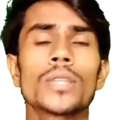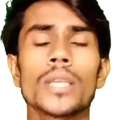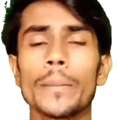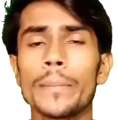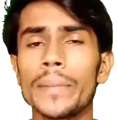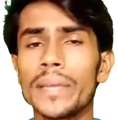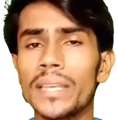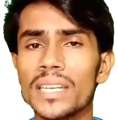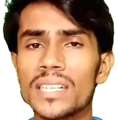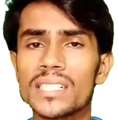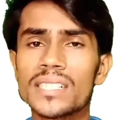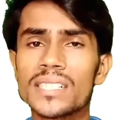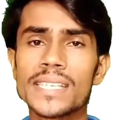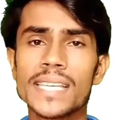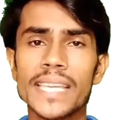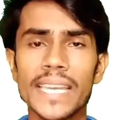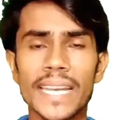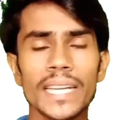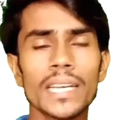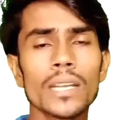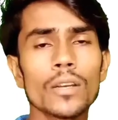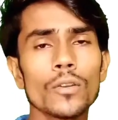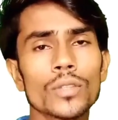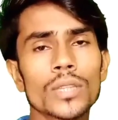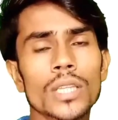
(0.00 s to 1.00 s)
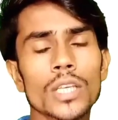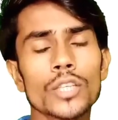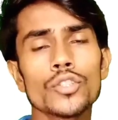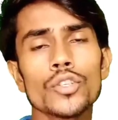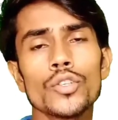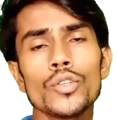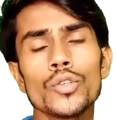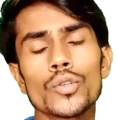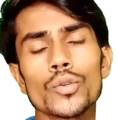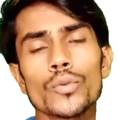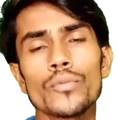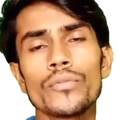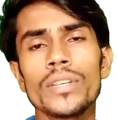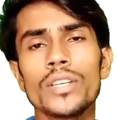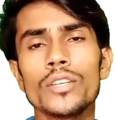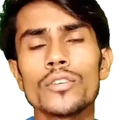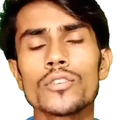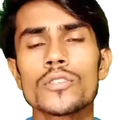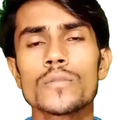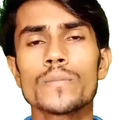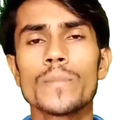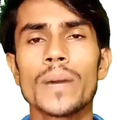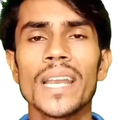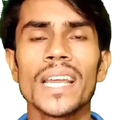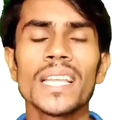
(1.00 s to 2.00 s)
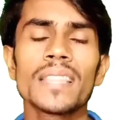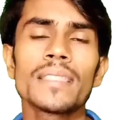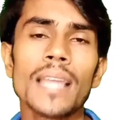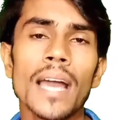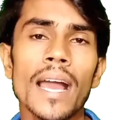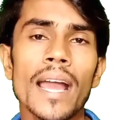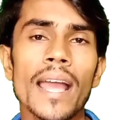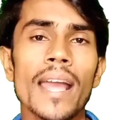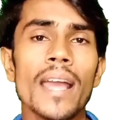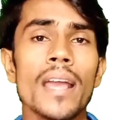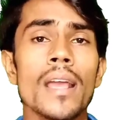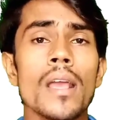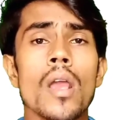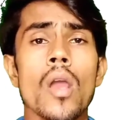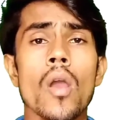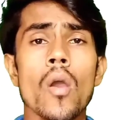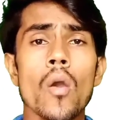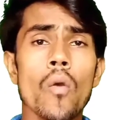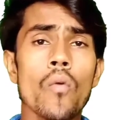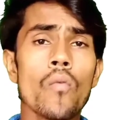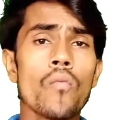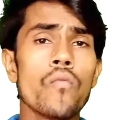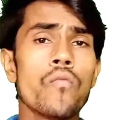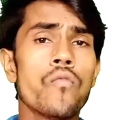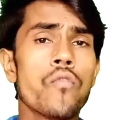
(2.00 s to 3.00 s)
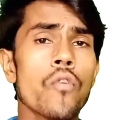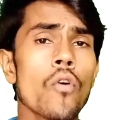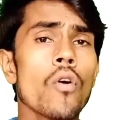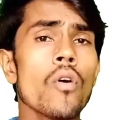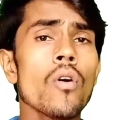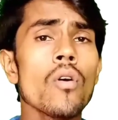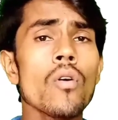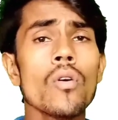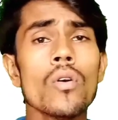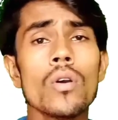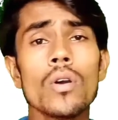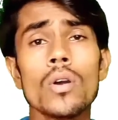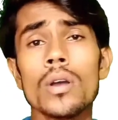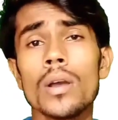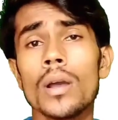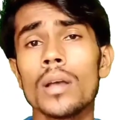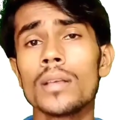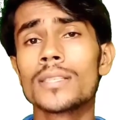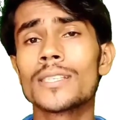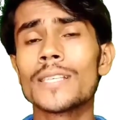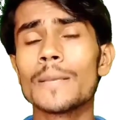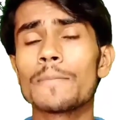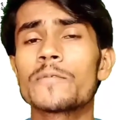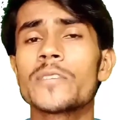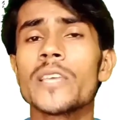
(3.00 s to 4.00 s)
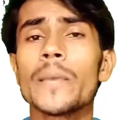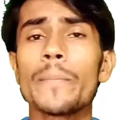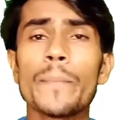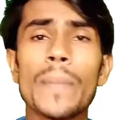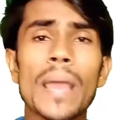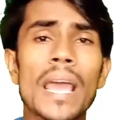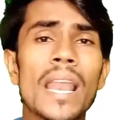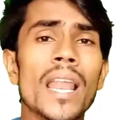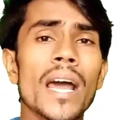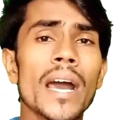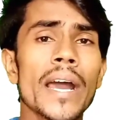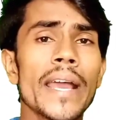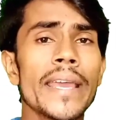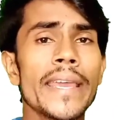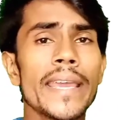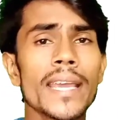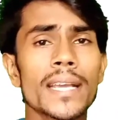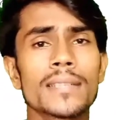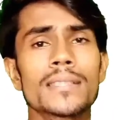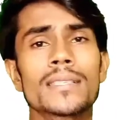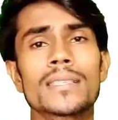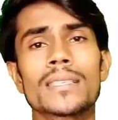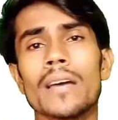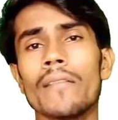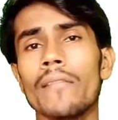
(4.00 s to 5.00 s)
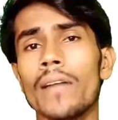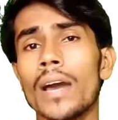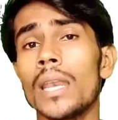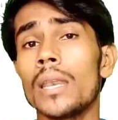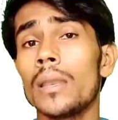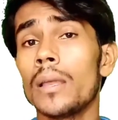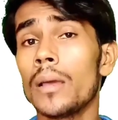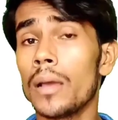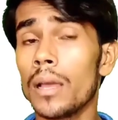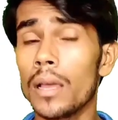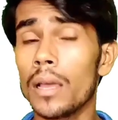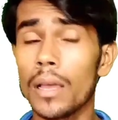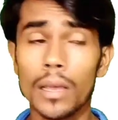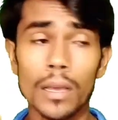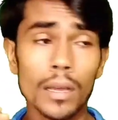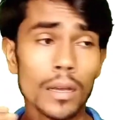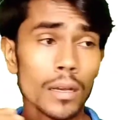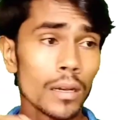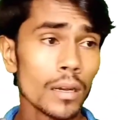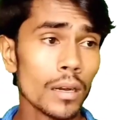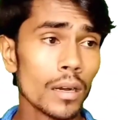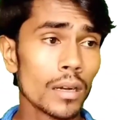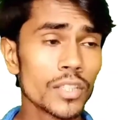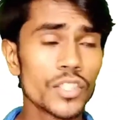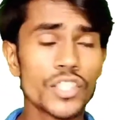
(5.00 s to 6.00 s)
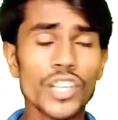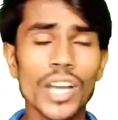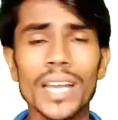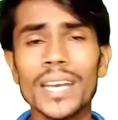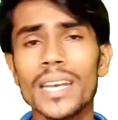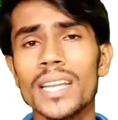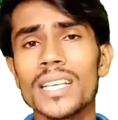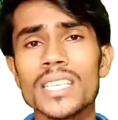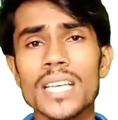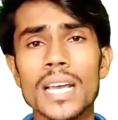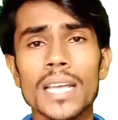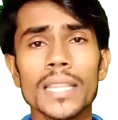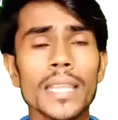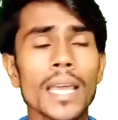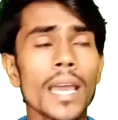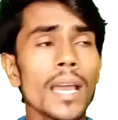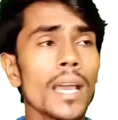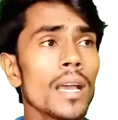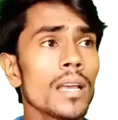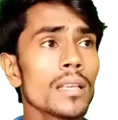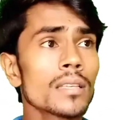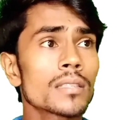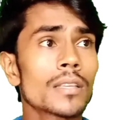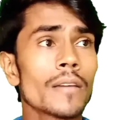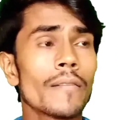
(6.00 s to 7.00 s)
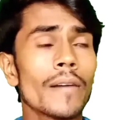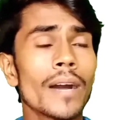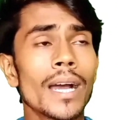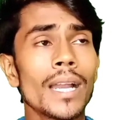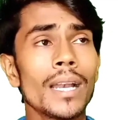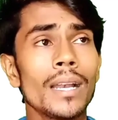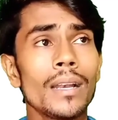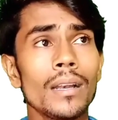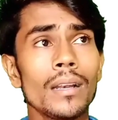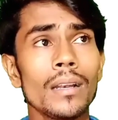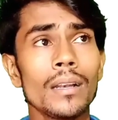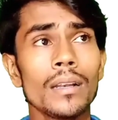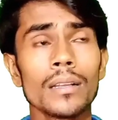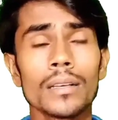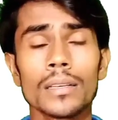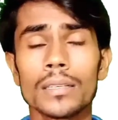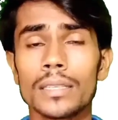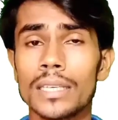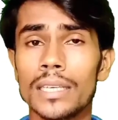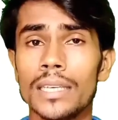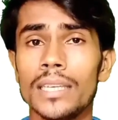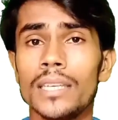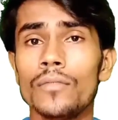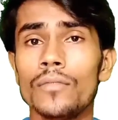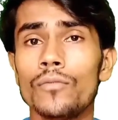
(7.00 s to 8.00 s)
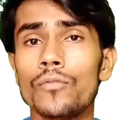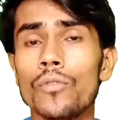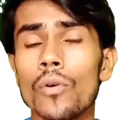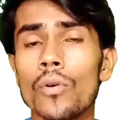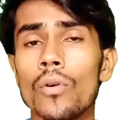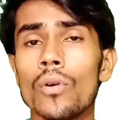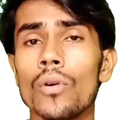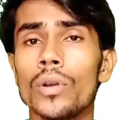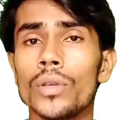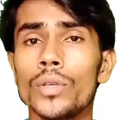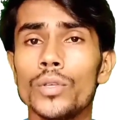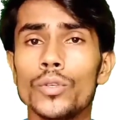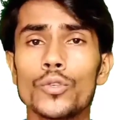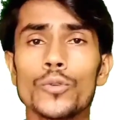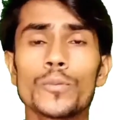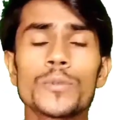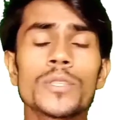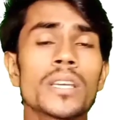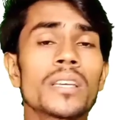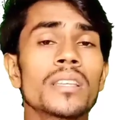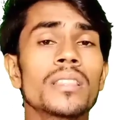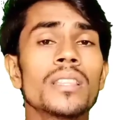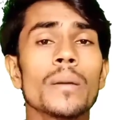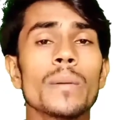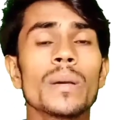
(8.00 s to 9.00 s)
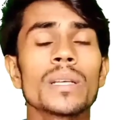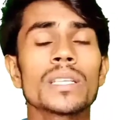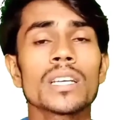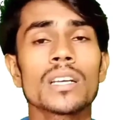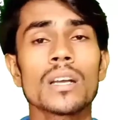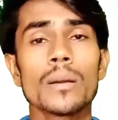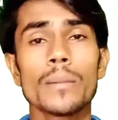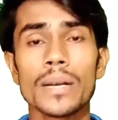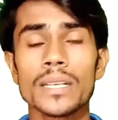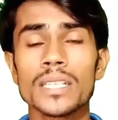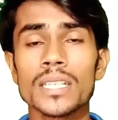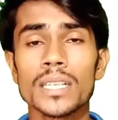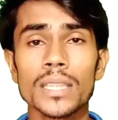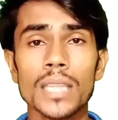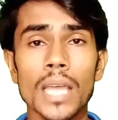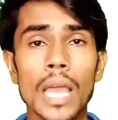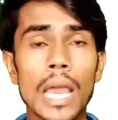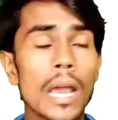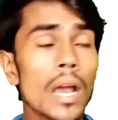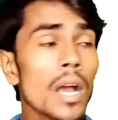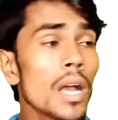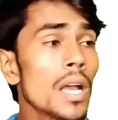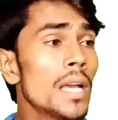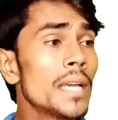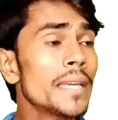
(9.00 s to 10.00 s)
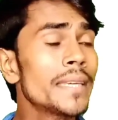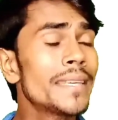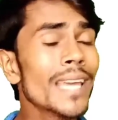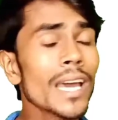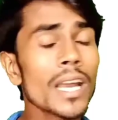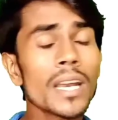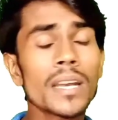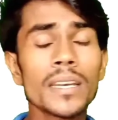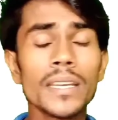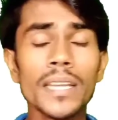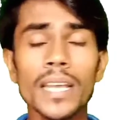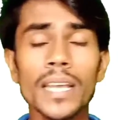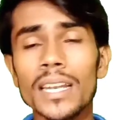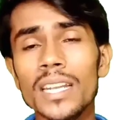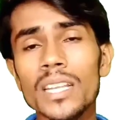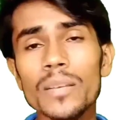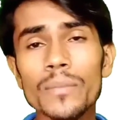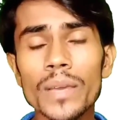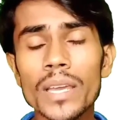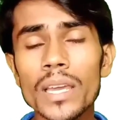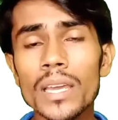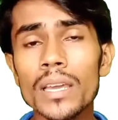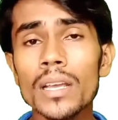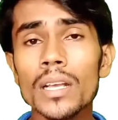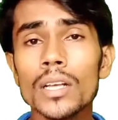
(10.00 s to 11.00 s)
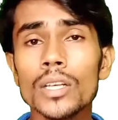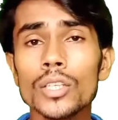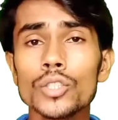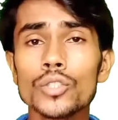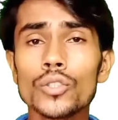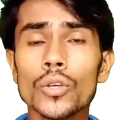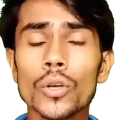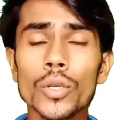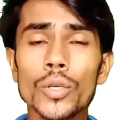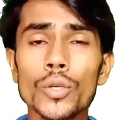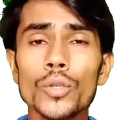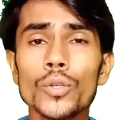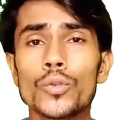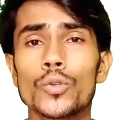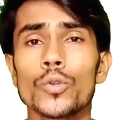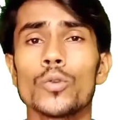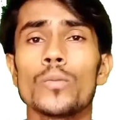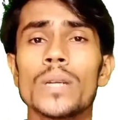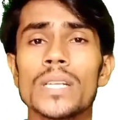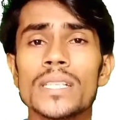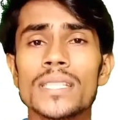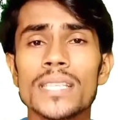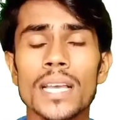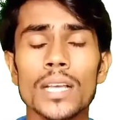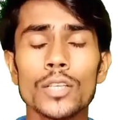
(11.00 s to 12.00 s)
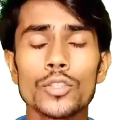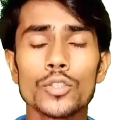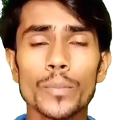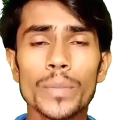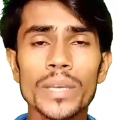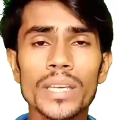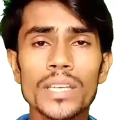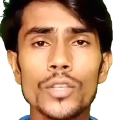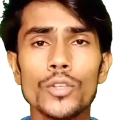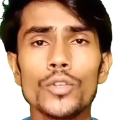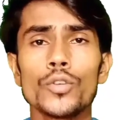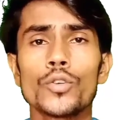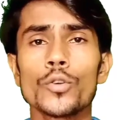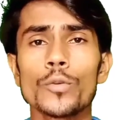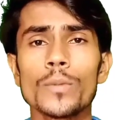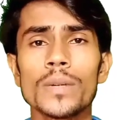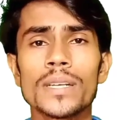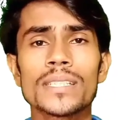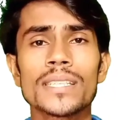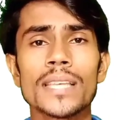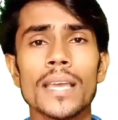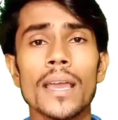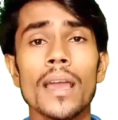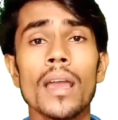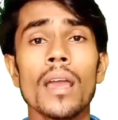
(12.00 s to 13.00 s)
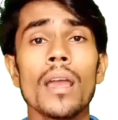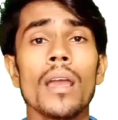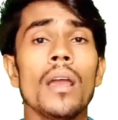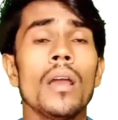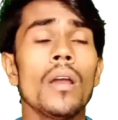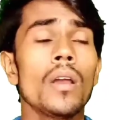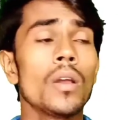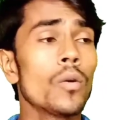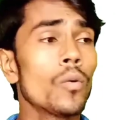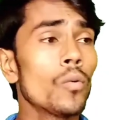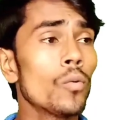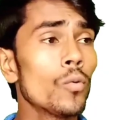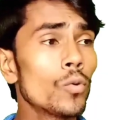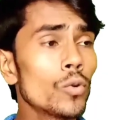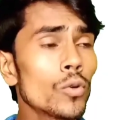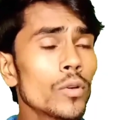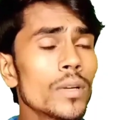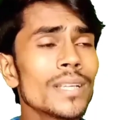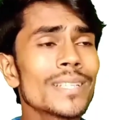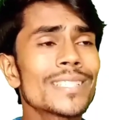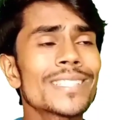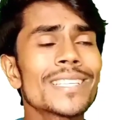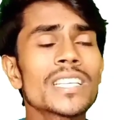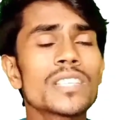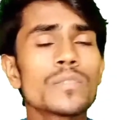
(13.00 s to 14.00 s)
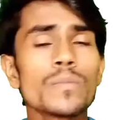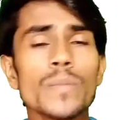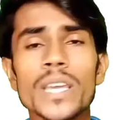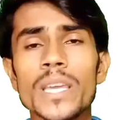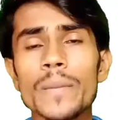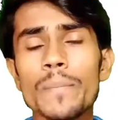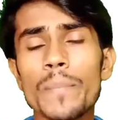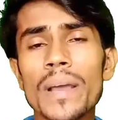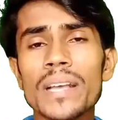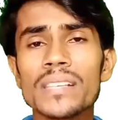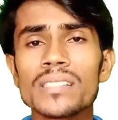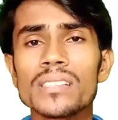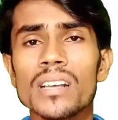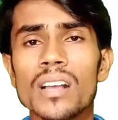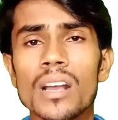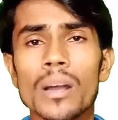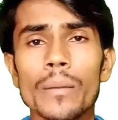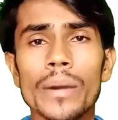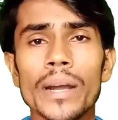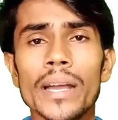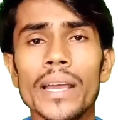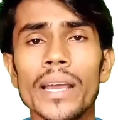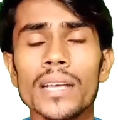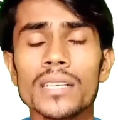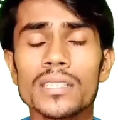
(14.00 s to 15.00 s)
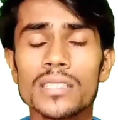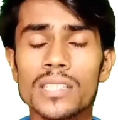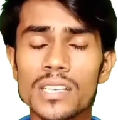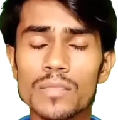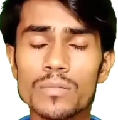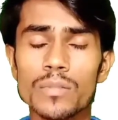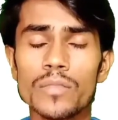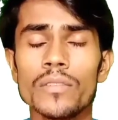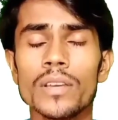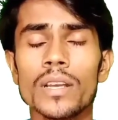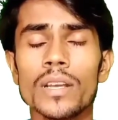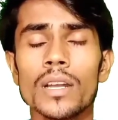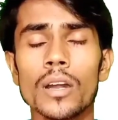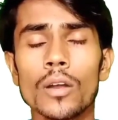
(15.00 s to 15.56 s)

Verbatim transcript: होता है बिगिनर्स क्रिएटर होता है जो यूट्यूब वीडियोस बनाता है वो सबसे पहला एक सवाल जानना चाहता है सवाल कि वो यूट्यूब से कितना पैसा कमा सकता है क्या रियली में जो यूट्यूबर्स हैं जो बिग यूट्यूबर्स हैं उन्होंने सच में ही पैसा कमाया सच में वे